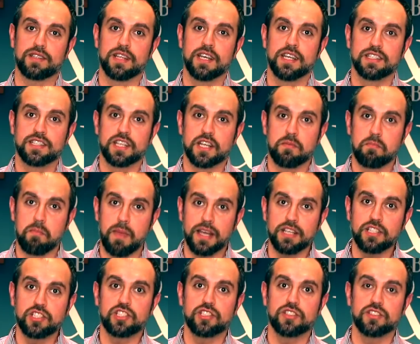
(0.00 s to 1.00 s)
hat, den
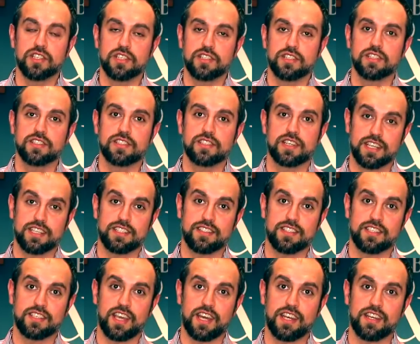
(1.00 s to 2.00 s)
Menschen, die dieses Licht
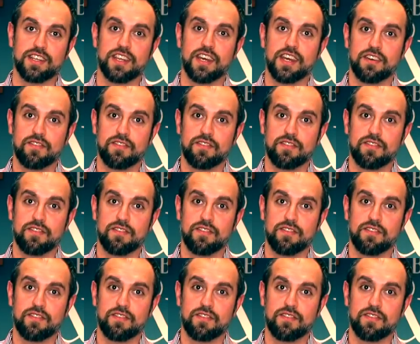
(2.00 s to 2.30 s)
nicht kennen,